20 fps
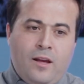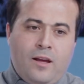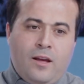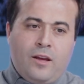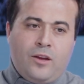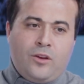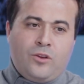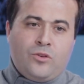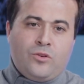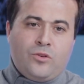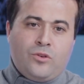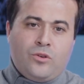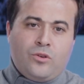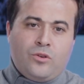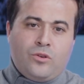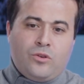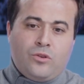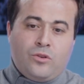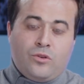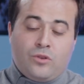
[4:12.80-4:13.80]

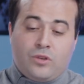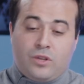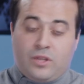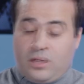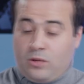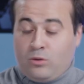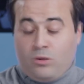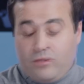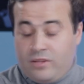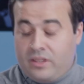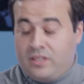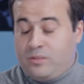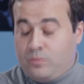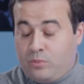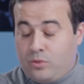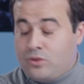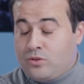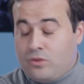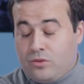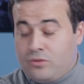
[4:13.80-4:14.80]

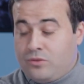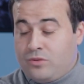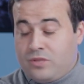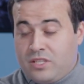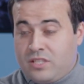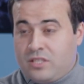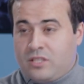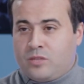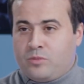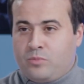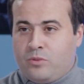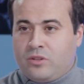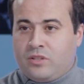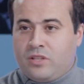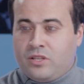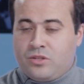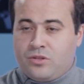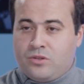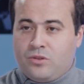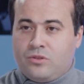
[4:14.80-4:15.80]
euh, de ses
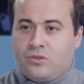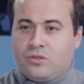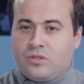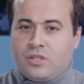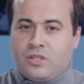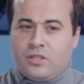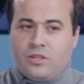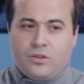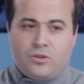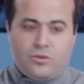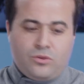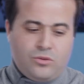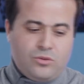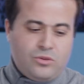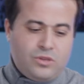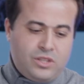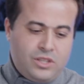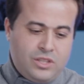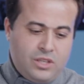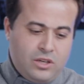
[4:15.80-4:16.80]
exportations, c'est-à-dire
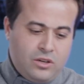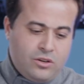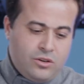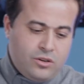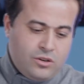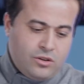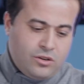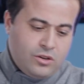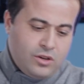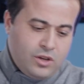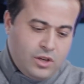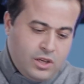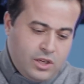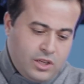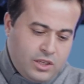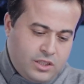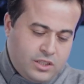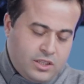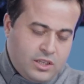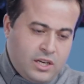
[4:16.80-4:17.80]
que qu'il
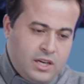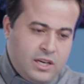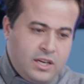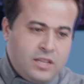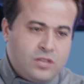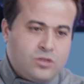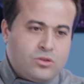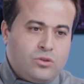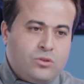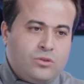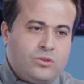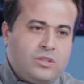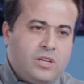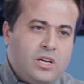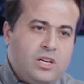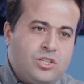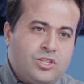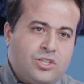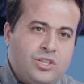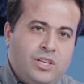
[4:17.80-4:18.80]
la laisse
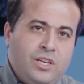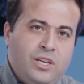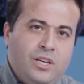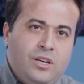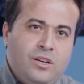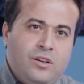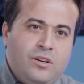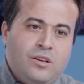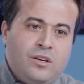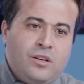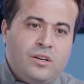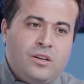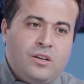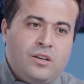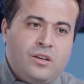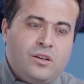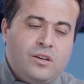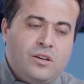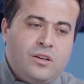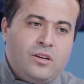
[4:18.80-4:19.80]
otage et,
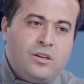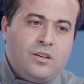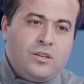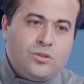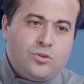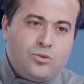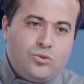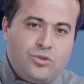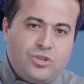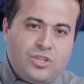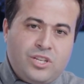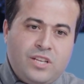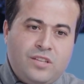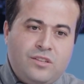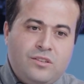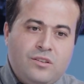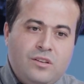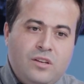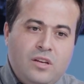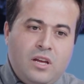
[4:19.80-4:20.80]
est
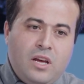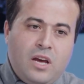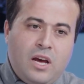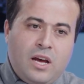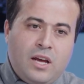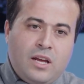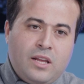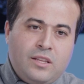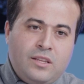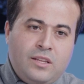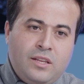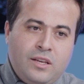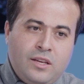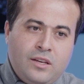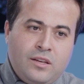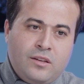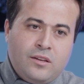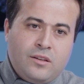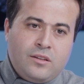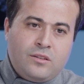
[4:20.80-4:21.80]
sujette à
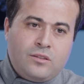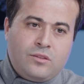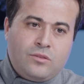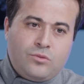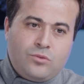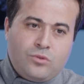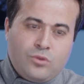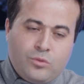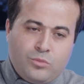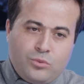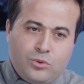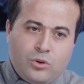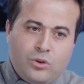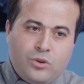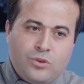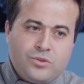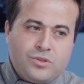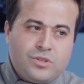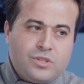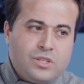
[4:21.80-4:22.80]
des
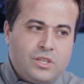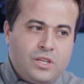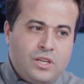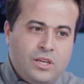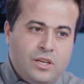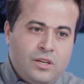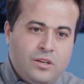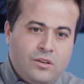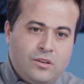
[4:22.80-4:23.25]
turbulences et